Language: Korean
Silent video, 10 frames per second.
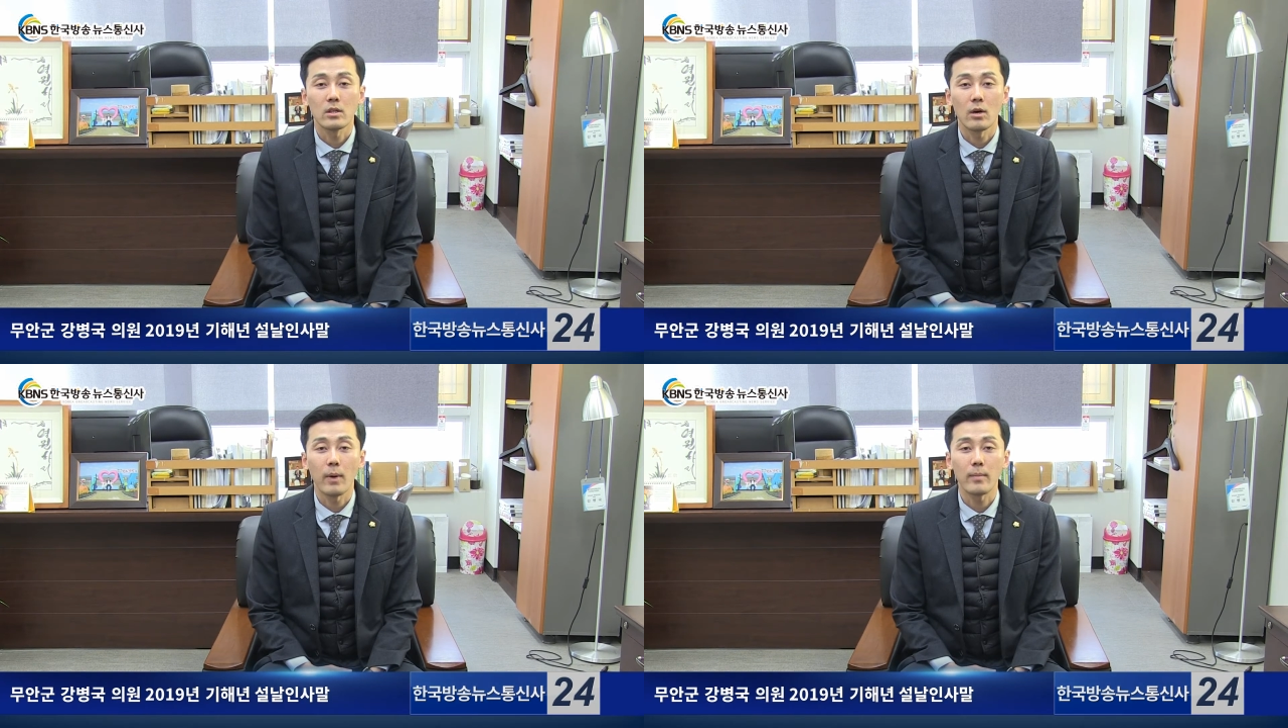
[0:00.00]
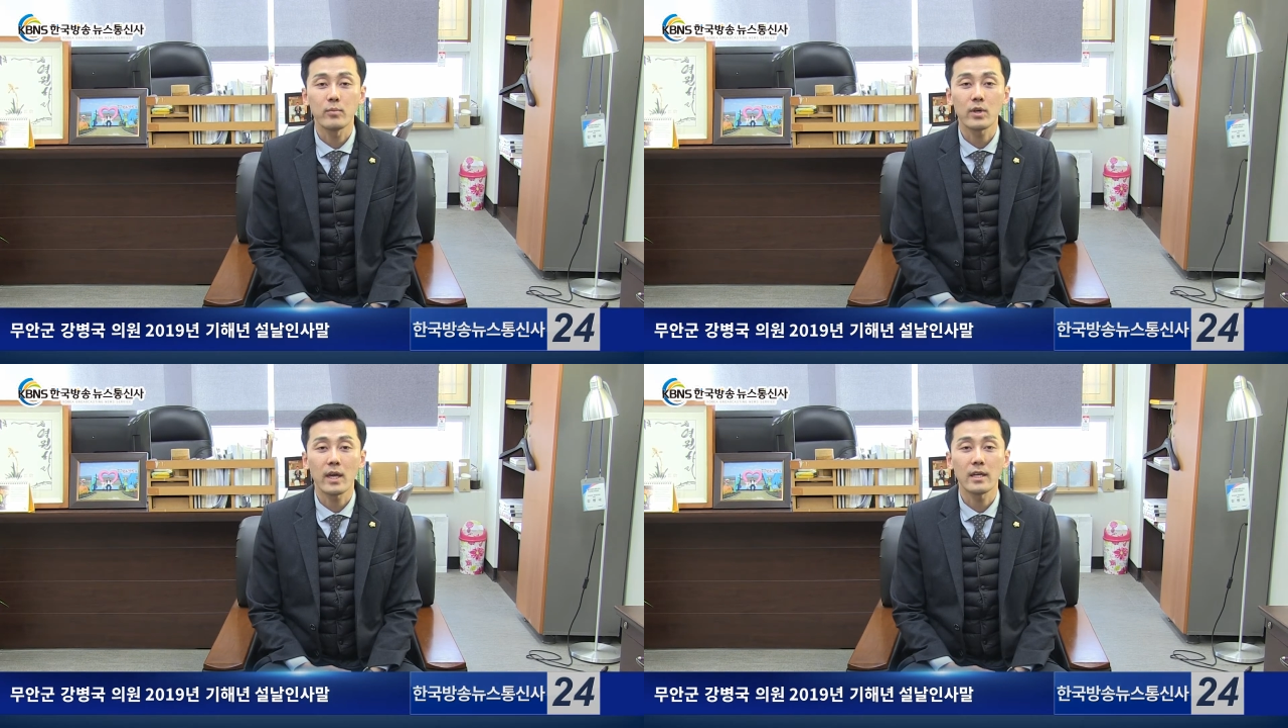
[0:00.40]
더
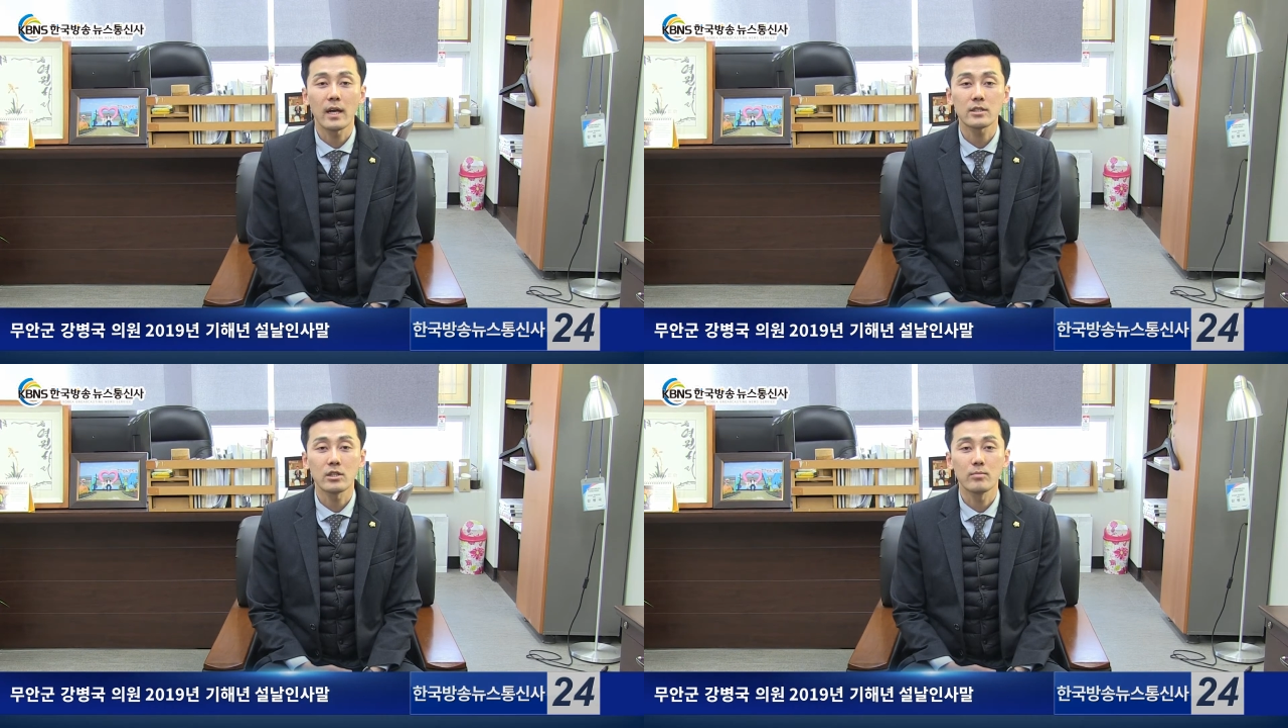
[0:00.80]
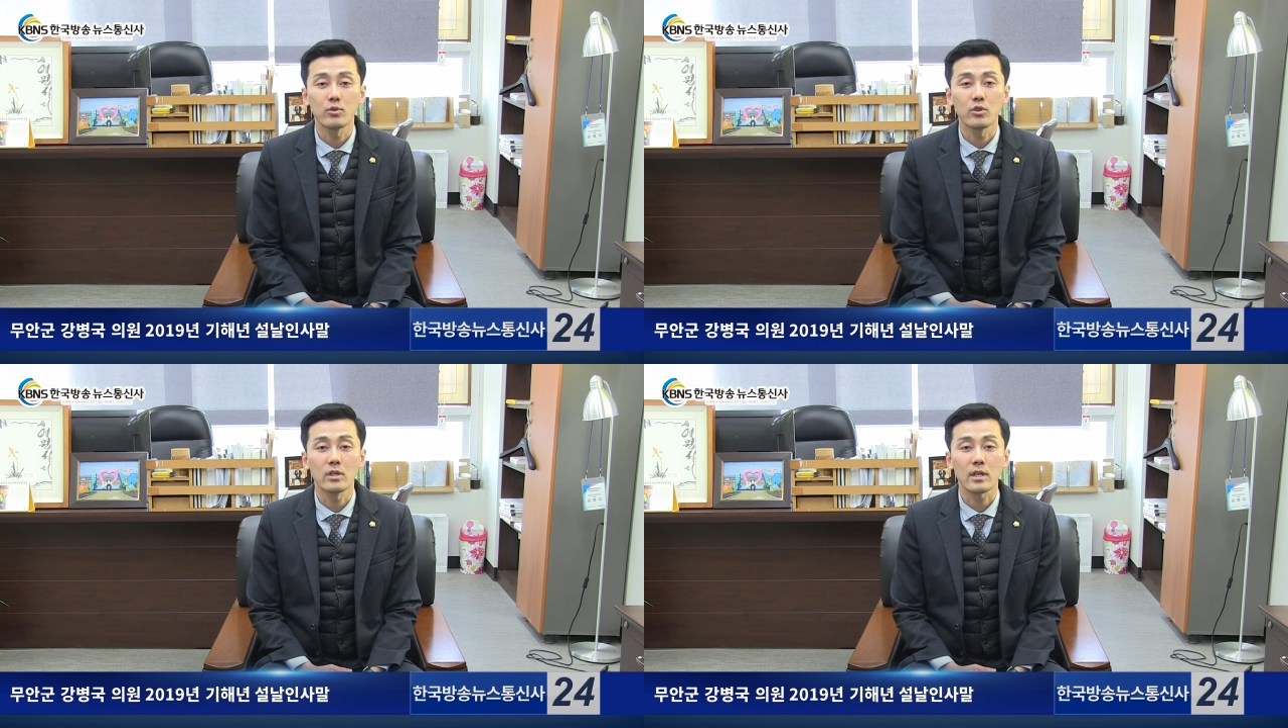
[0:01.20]
바쁘게 일하시는
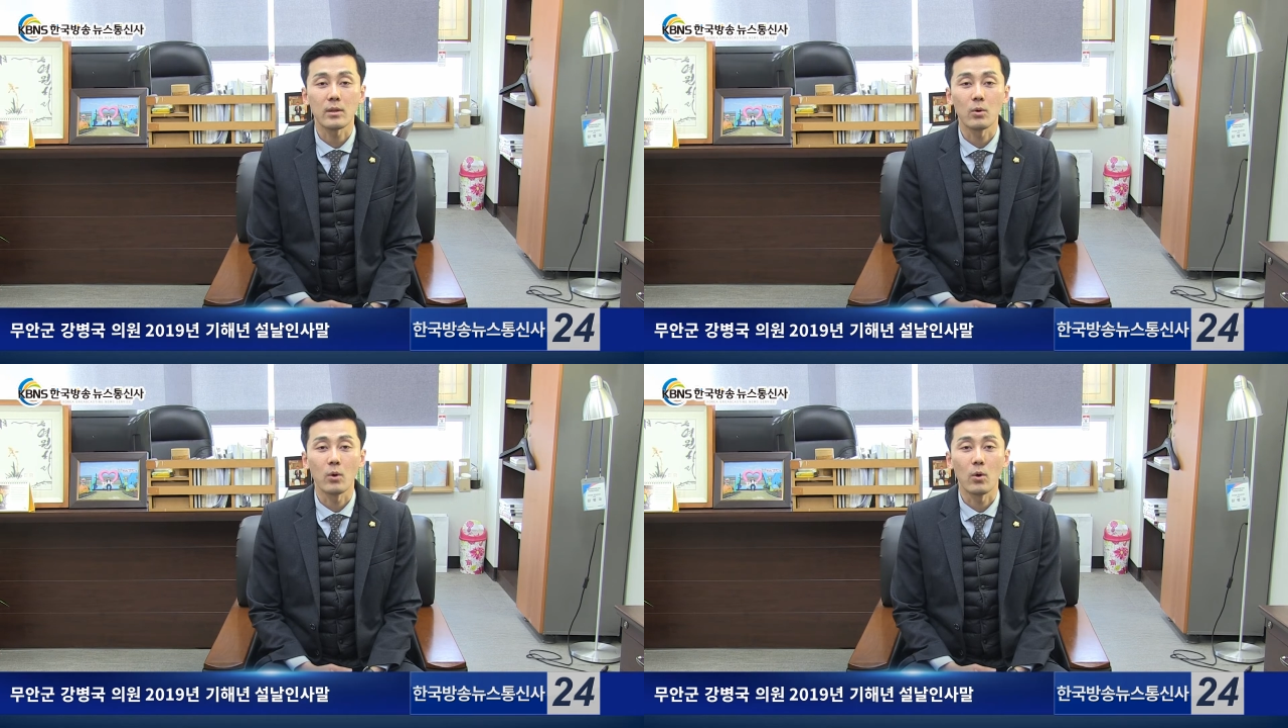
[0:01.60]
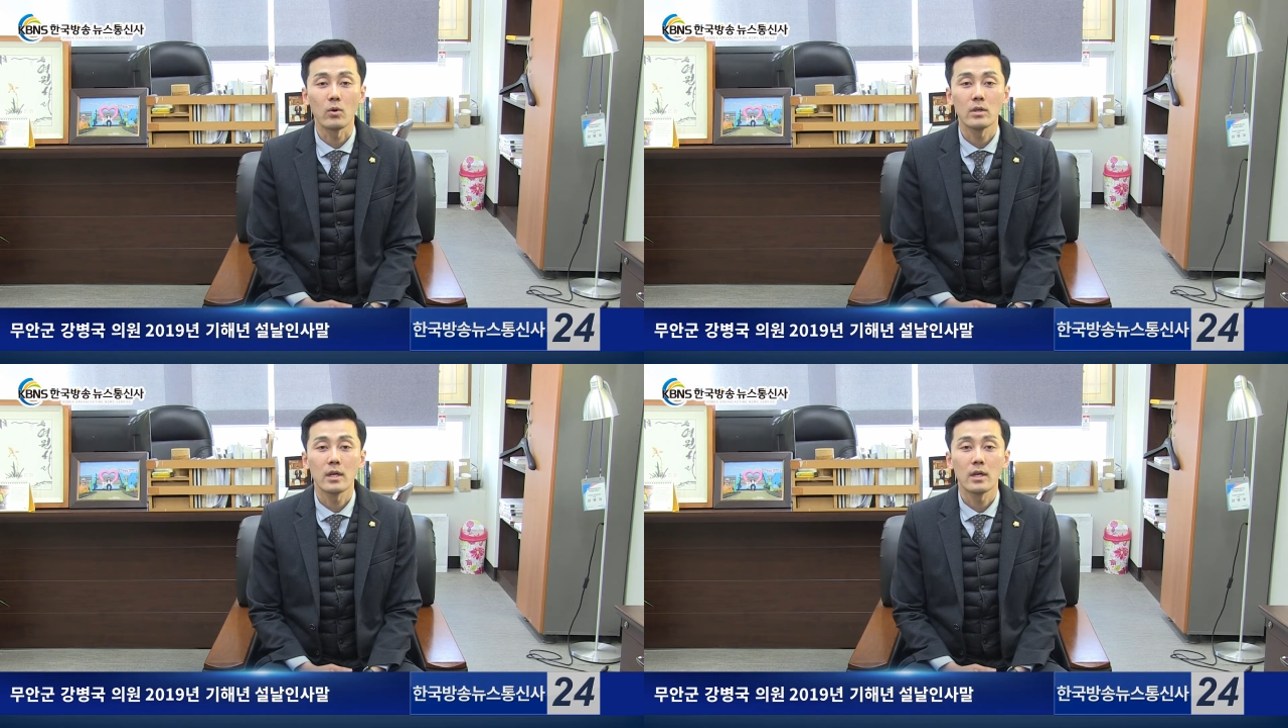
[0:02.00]
분들께도